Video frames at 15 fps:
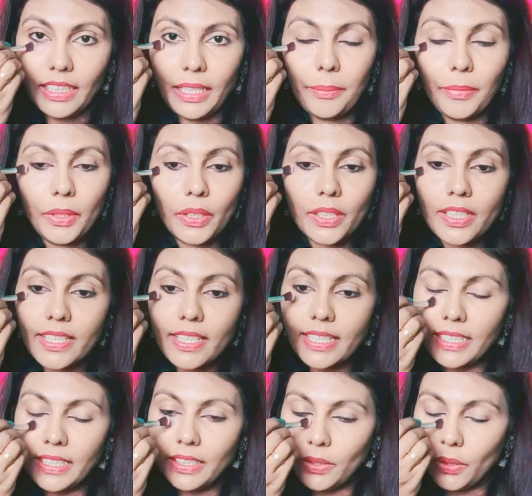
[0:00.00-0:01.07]
நம்மளோட
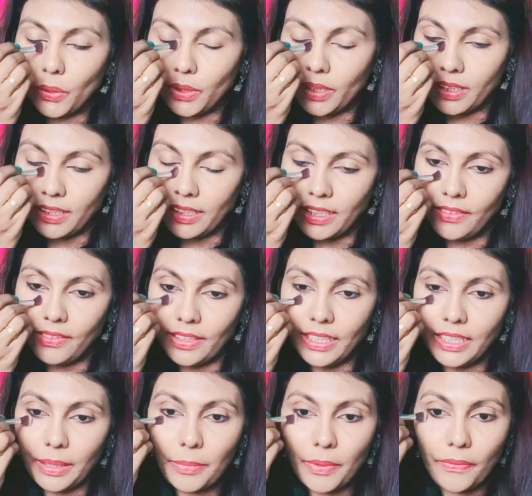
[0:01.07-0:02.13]
ஸ்கின் டோனு அதாவது
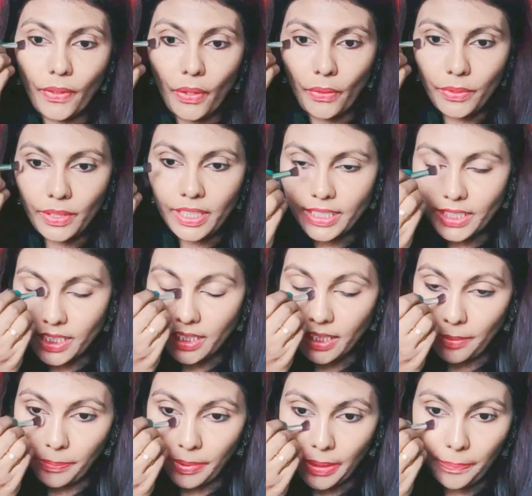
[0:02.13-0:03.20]
நம்ம ஃபவுண்டேஷன்
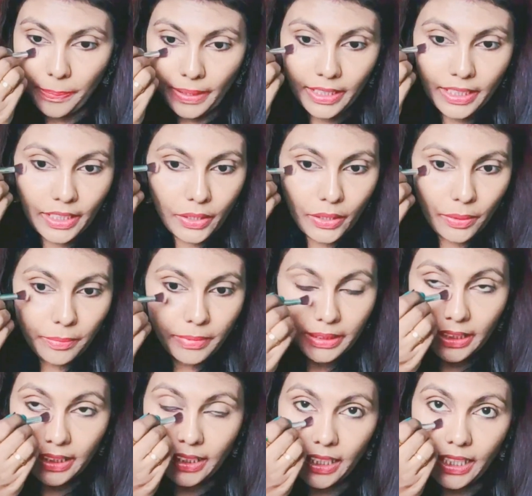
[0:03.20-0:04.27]
அப்ளை பண்ணியிருக்கோம்
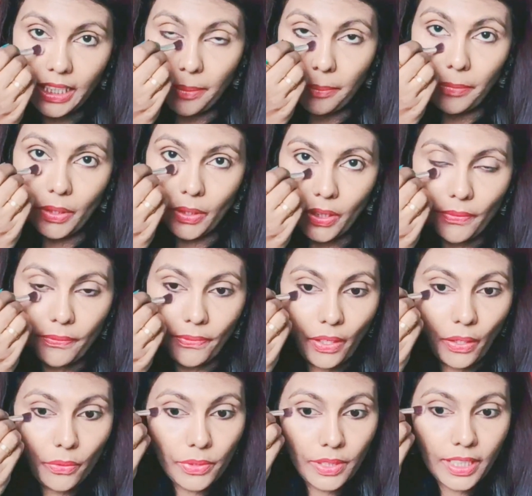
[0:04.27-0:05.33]
பார்த்தீங்களா நம்மளோட
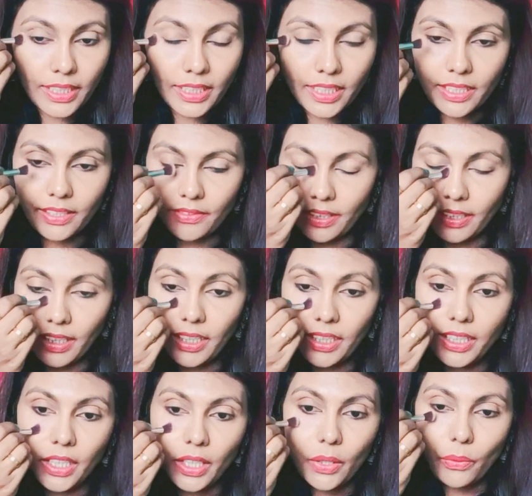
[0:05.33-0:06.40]
ஃபவுண்டேஷனை விட
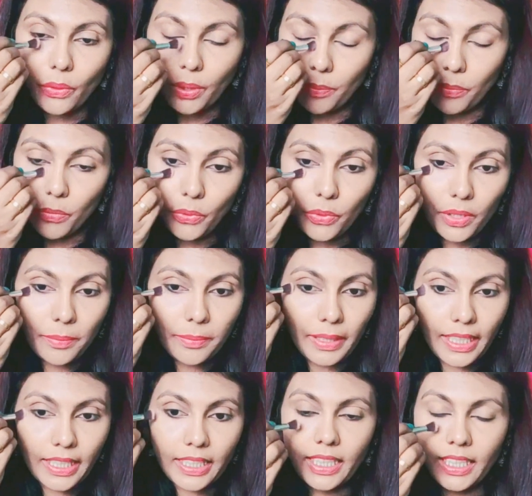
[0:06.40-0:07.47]
ஒரு மூணு
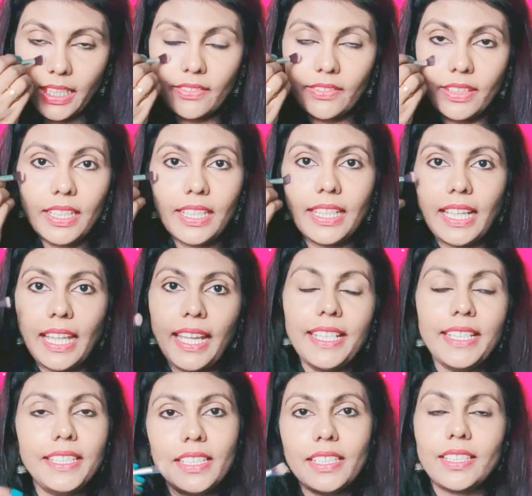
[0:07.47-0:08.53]
மடங்காவது
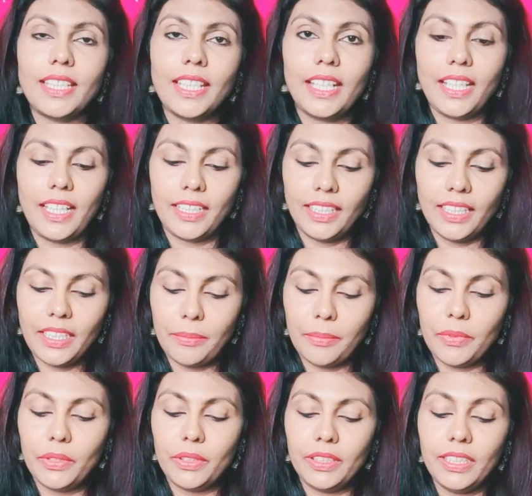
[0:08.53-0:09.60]
லைட்டு ஷேடாக தான்
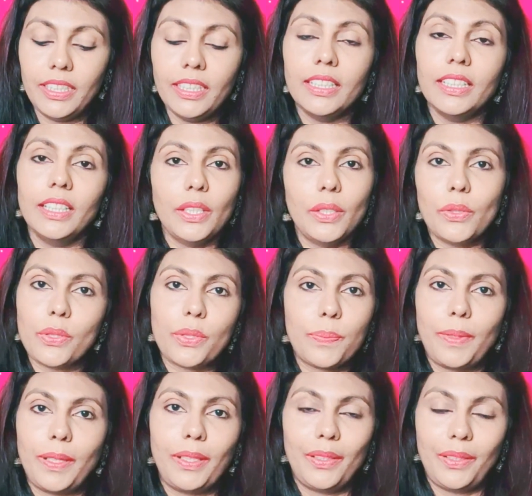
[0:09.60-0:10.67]
நம்ம வந்து யூஸ்
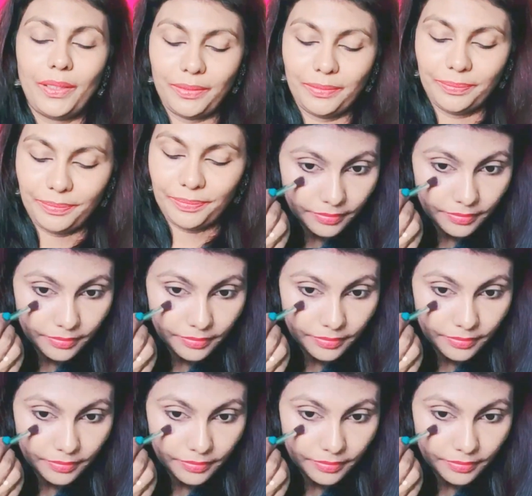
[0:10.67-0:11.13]
பண்ணணும்